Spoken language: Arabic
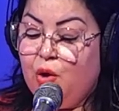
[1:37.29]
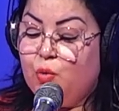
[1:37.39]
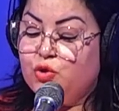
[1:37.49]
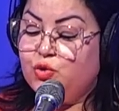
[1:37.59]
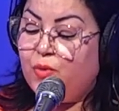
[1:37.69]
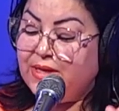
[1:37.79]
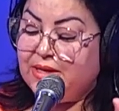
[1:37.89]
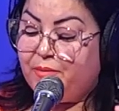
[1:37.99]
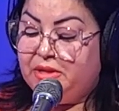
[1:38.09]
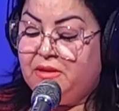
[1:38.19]
وشويه
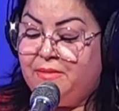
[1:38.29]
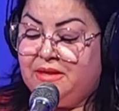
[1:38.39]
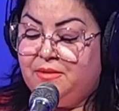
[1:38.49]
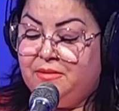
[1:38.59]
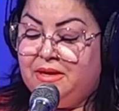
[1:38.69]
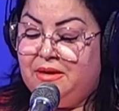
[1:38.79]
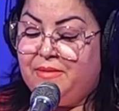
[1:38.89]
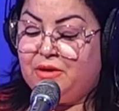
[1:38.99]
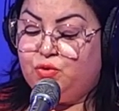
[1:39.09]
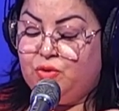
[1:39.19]
من الطماطم
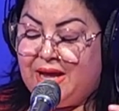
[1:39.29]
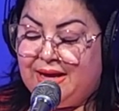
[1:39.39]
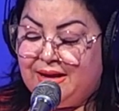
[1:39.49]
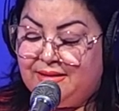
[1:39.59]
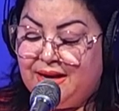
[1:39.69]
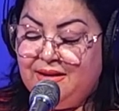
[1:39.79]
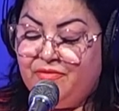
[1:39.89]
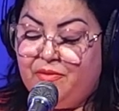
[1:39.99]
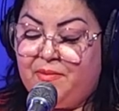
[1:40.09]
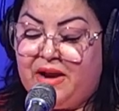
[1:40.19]
المعجونه هكا
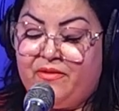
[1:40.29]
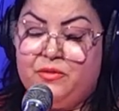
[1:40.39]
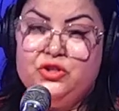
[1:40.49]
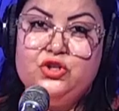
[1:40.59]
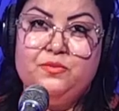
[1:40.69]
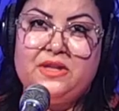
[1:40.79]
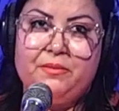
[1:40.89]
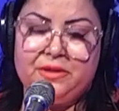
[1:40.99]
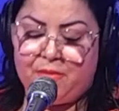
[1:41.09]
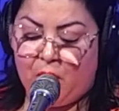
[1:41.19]
طريف من المغرفه ما تجيش
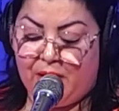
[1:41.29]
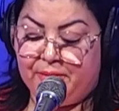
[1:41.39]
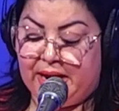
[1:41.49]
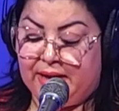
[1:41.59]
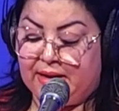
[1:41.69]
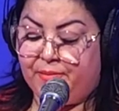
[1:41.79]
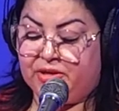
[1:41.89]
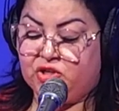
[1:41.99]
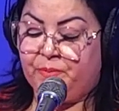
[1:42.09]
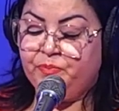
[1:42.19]
مطمطمه وحمراء هكا
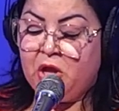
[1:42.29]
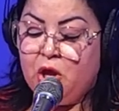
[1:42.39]
برشا